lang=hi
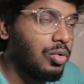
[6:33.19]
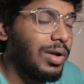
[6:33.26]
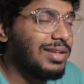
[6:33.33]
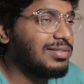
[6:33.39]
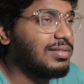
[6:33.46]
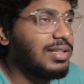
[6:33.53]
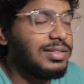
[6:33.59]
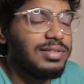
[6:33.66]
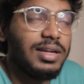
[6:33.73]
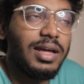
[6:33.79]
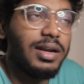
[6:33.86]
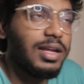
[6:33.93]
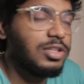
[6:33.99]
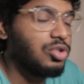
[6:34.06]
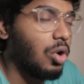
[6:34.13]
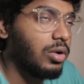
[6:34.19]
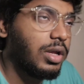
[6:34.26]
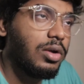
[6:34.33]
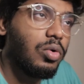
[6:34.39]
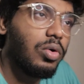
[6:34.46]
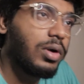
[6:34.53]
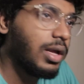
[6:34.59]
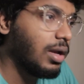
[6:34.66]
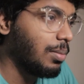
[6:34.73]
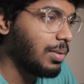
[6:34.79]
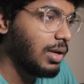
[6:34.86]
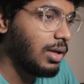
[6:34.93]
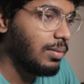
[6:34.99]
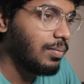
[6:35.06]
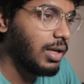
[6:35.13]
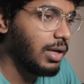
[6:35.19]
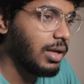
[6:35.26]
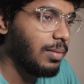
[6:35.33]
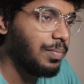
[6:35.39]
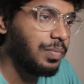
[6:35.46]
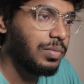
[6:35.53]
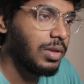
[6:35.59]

तो ऐसे तैसे करके जॉगिंग हो गई अपनी ठीक है